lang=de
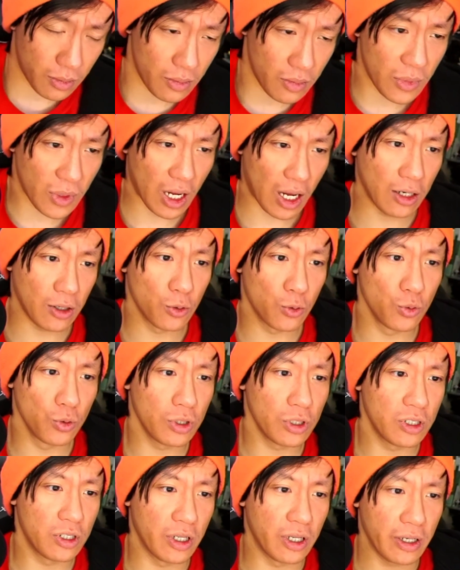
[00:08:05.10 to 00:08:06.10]
hat eine gute
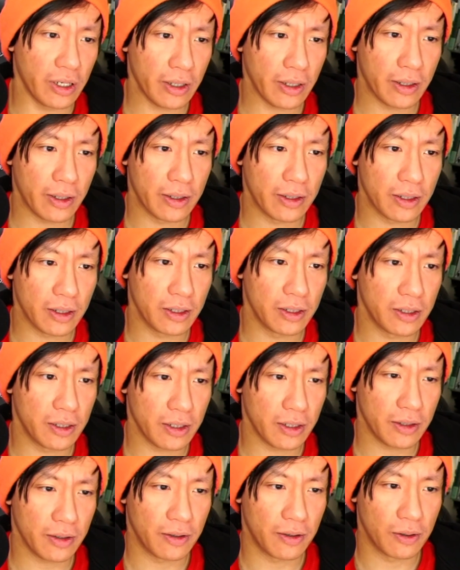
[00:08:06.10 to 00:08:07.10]
Idee
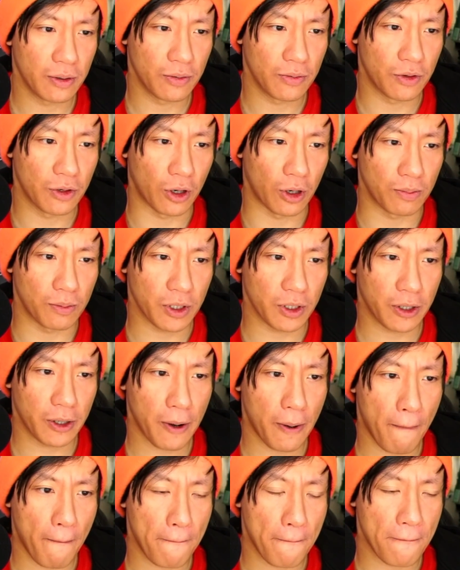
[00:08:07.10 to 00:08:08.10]
dahinter. Von der Optik her.
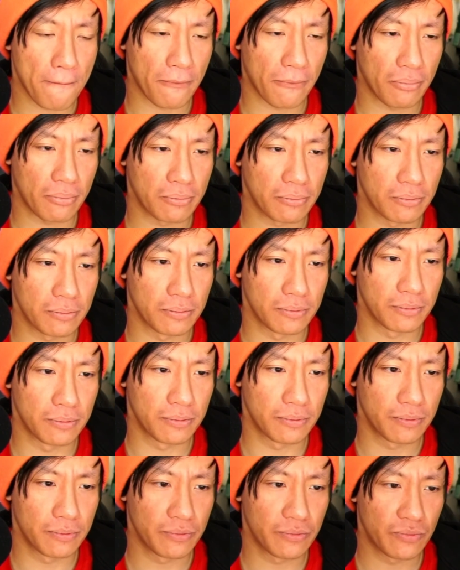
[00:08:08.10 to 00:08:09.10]

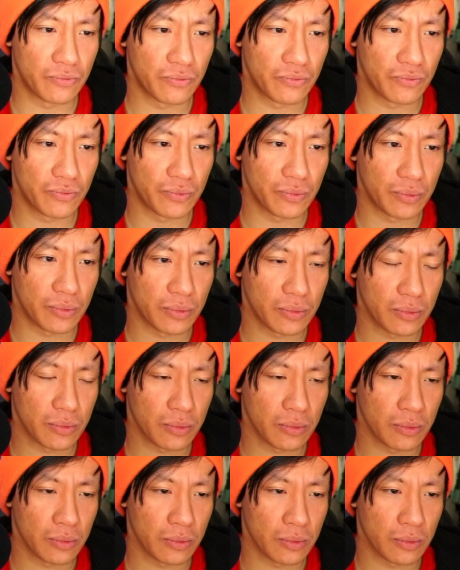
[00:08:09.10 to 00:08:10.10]
Mm,
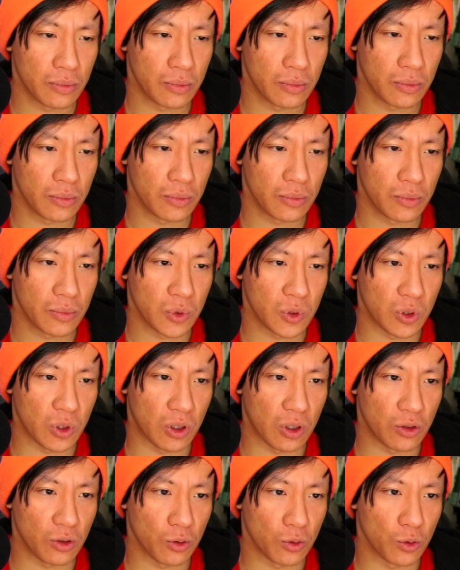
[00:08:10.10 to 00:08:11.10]

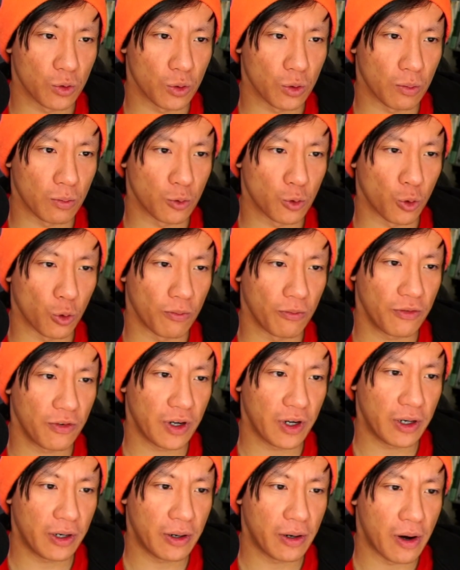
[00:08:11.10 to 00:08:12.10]
ja, so ein
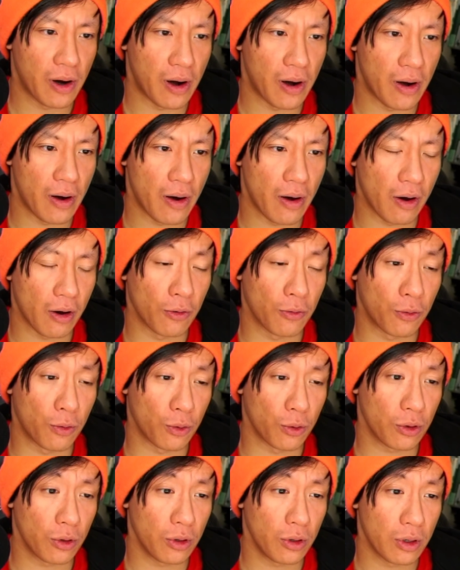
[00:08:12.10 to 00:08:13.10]
Topenfall.
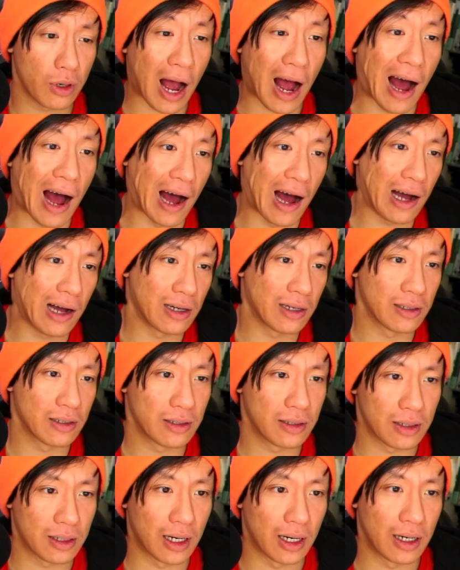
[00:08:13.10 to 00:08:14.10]
Vogel. A.
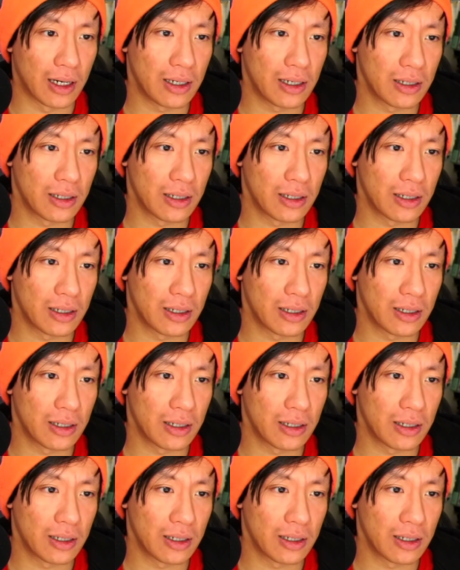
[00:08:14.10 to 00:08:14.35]
A.